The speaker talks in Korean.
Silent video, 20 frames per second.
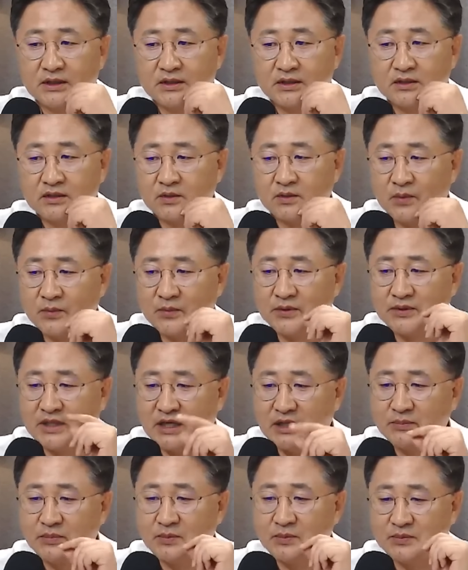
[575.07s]
그리고 보면
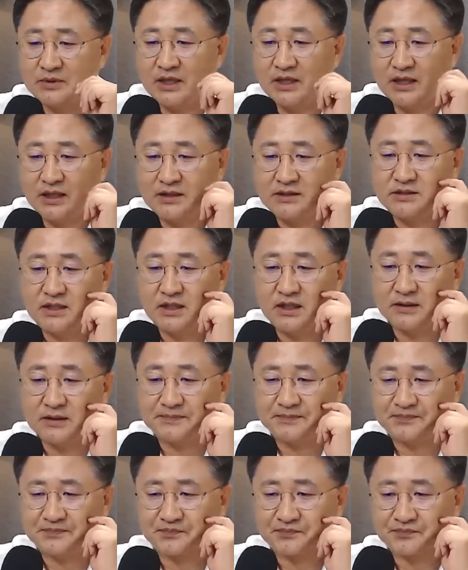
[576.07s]
대부분 다 이제
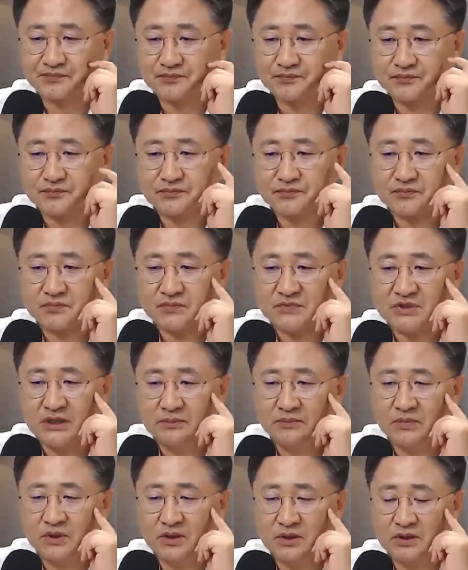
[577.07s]

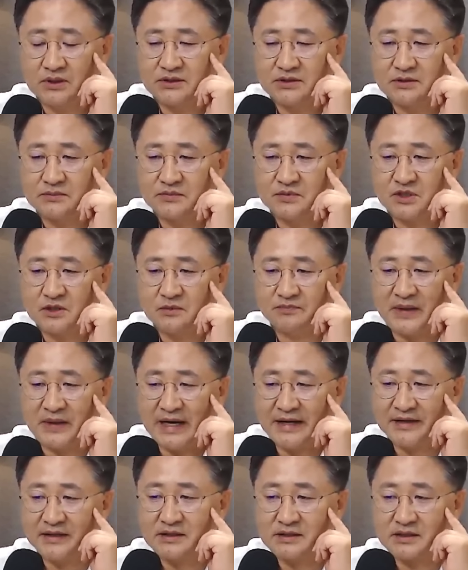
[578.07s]
뭐 지금 처음
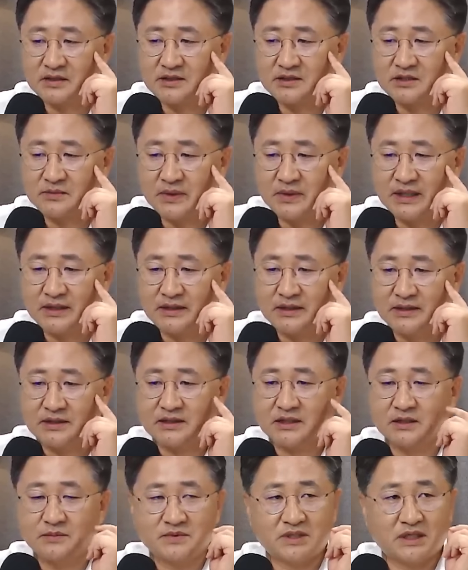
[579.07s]
반응은 저렇지만 이
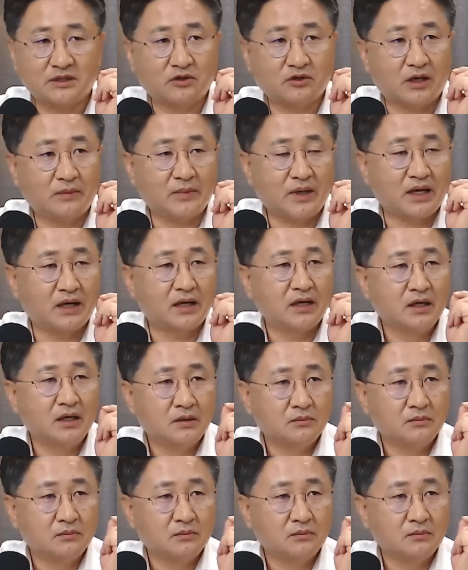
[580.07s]
검찰도 아마